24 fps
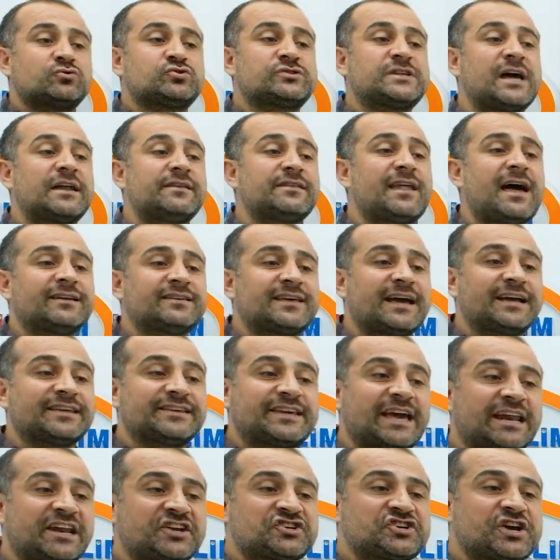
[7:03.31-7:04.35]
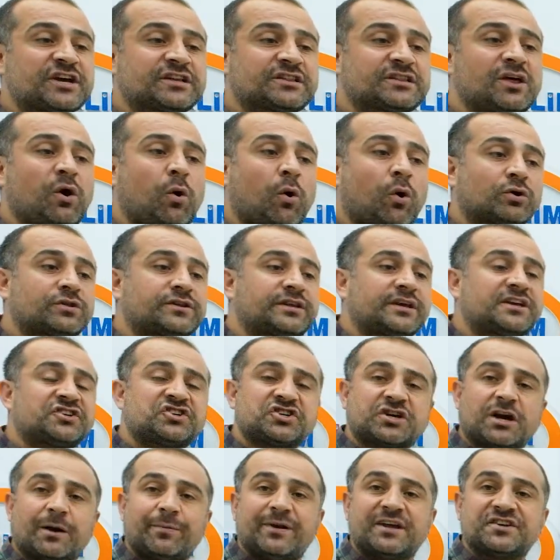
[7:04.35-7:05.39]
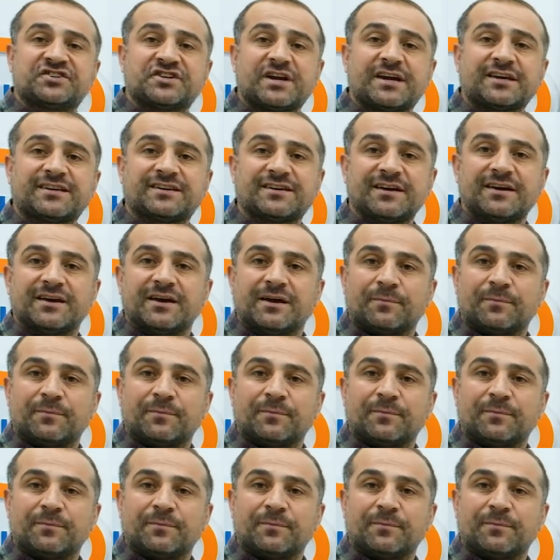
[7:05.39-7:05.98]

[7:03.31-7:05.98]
düzenlerken gelecekte ortaya çıkabilecek